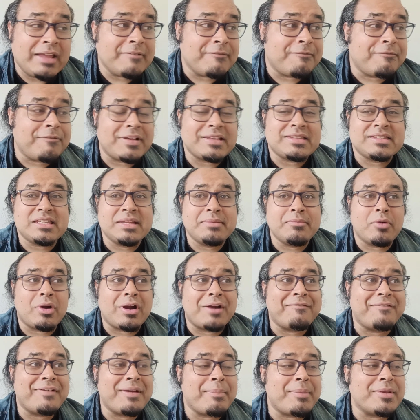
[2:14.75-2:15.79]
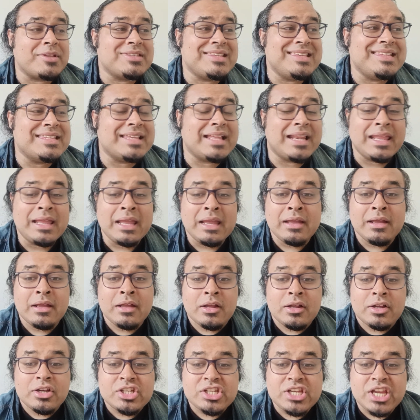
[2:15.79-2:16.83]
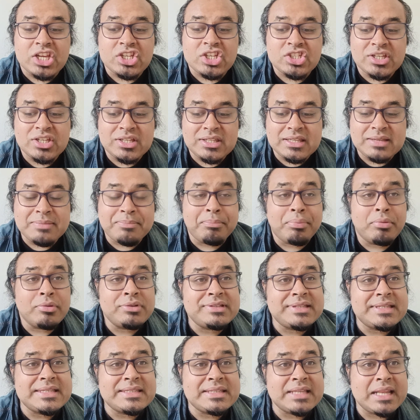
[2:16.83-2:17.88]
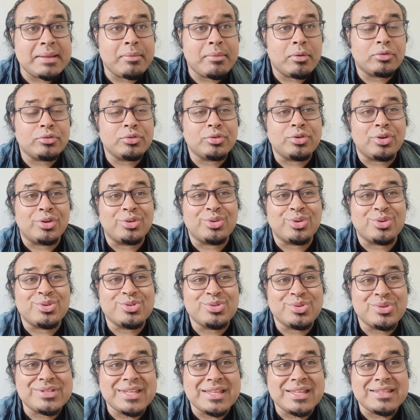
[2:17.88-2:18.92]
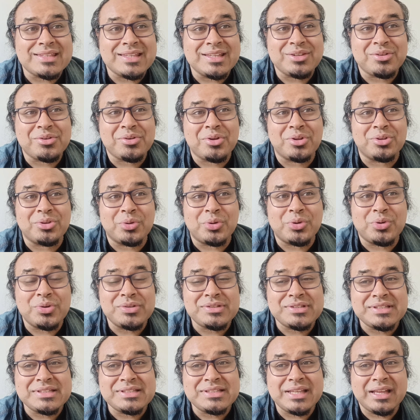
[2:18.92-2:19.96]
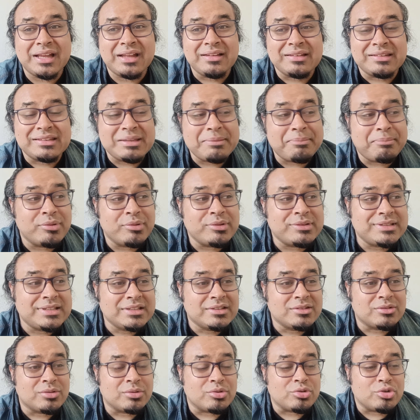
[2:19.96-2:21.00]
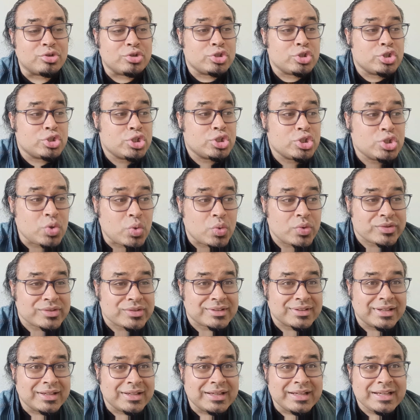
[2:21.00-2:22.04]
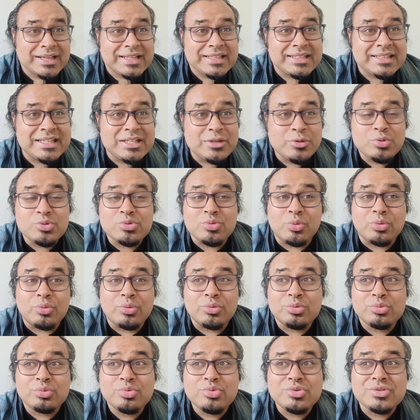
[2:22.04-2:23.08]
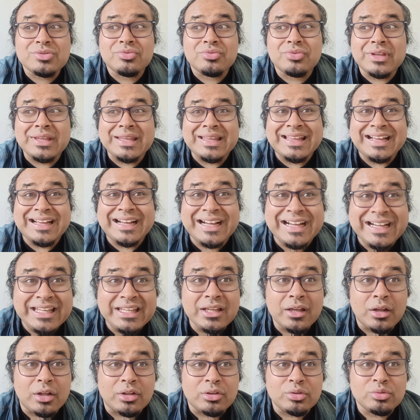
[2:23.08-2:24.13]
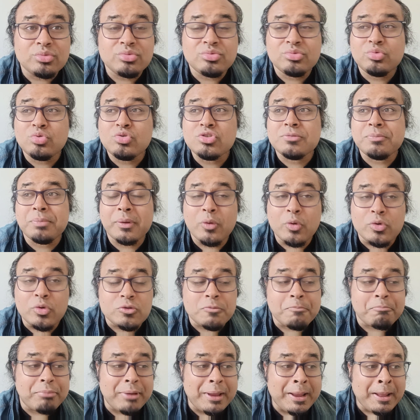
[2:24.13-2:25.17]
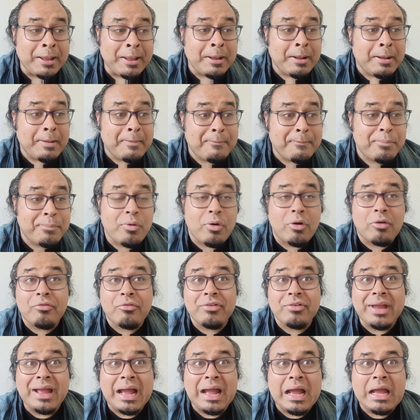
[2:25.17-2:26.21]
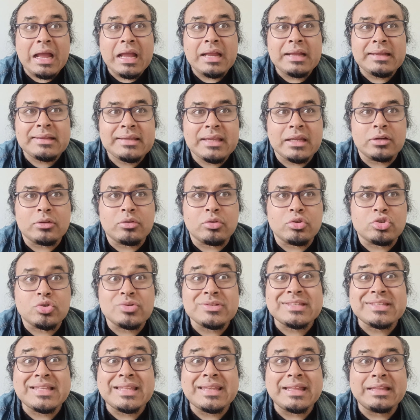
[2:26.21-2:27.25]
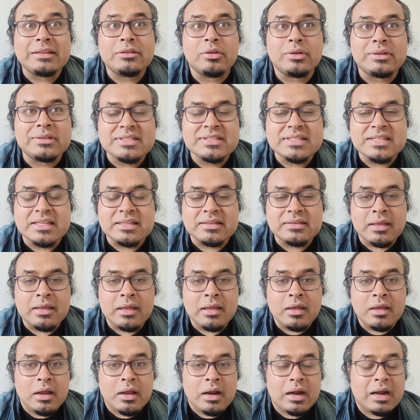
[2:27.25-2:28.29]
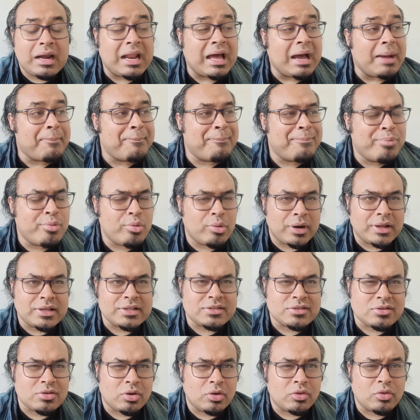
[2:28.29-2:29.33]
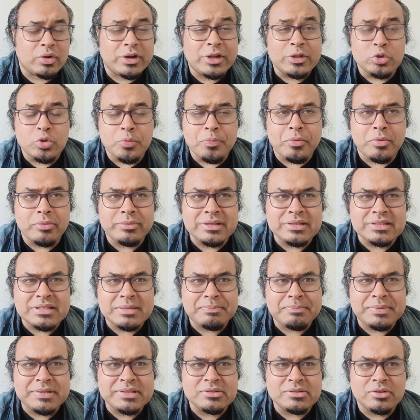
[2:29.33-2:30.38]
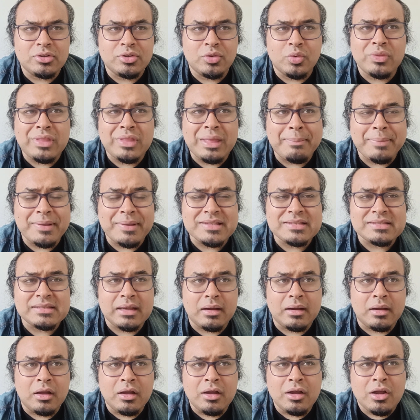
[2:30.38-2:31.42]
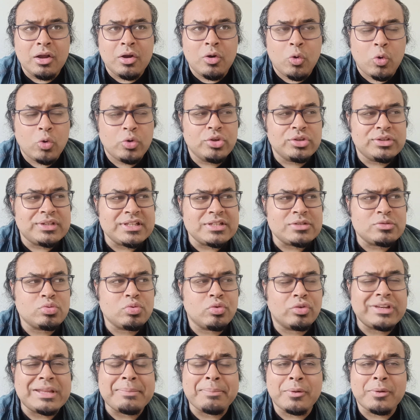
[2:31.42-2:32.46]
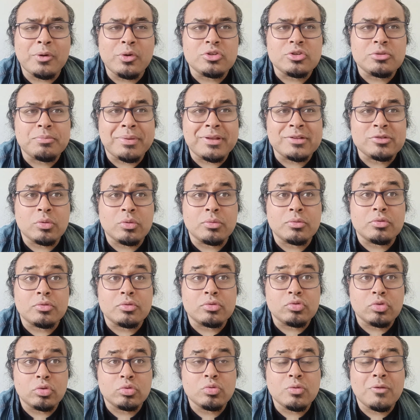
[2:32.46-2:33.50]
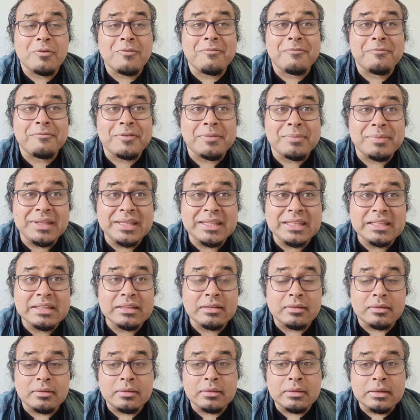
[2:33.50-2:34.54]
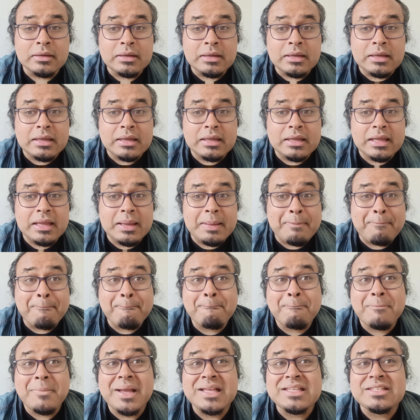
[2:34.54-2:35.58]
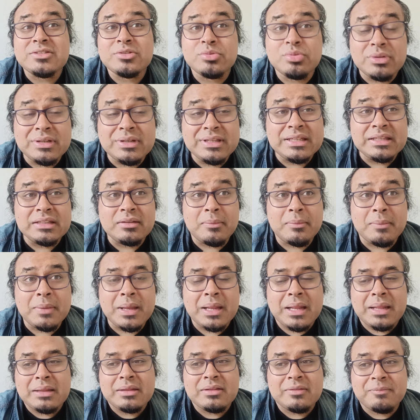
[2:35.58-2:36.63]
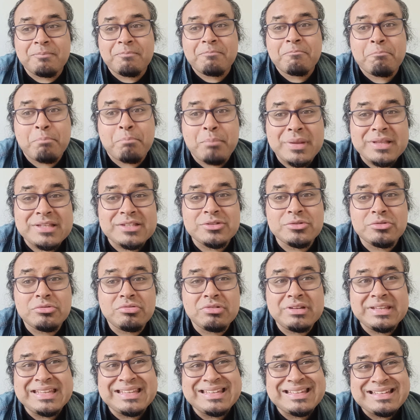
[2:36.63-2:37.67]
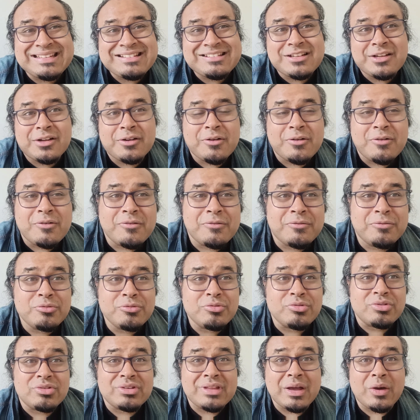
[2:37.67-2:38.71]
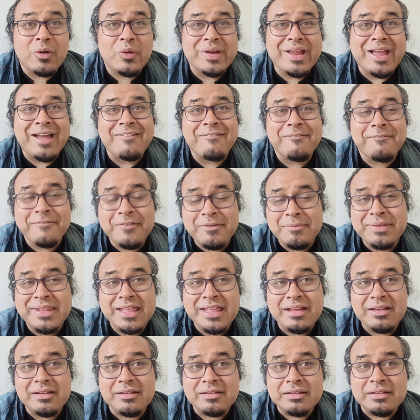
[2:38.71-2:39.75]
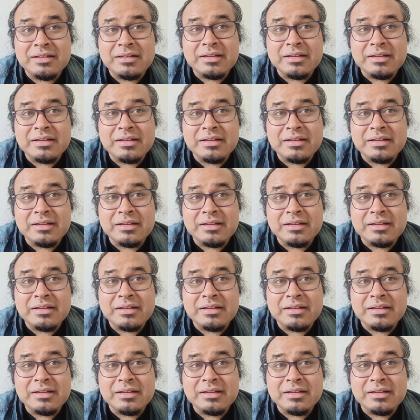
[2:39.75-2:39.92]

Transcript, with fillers: facilement à le faire parce qu'ils allaient chercher des petits éléments de notre société, de notre quotidien, des petites choses qui nous ont tous fait rire, tous préoccupés, pour en faire quelque chose d'anecdotique. Là, pour l'instant, dans les deux premiers épisodes, on n'a pas ça. On utilise souvent des préoccupations surtout féminines et masculines, mais masculines euh, vues d'un regard féminin.